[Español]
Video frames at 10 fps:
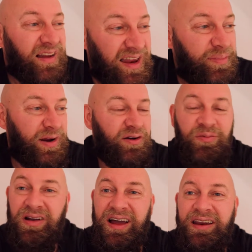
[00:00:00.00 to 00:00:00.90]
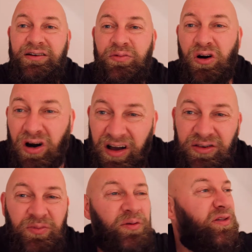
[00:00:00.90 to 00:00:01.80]
libre como el aire, como
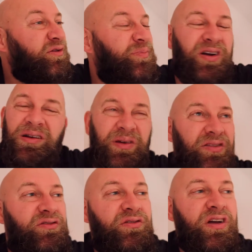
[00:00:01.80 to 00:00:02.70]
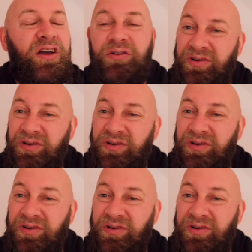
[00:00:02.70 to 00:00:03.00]
hojas movidas por el viento,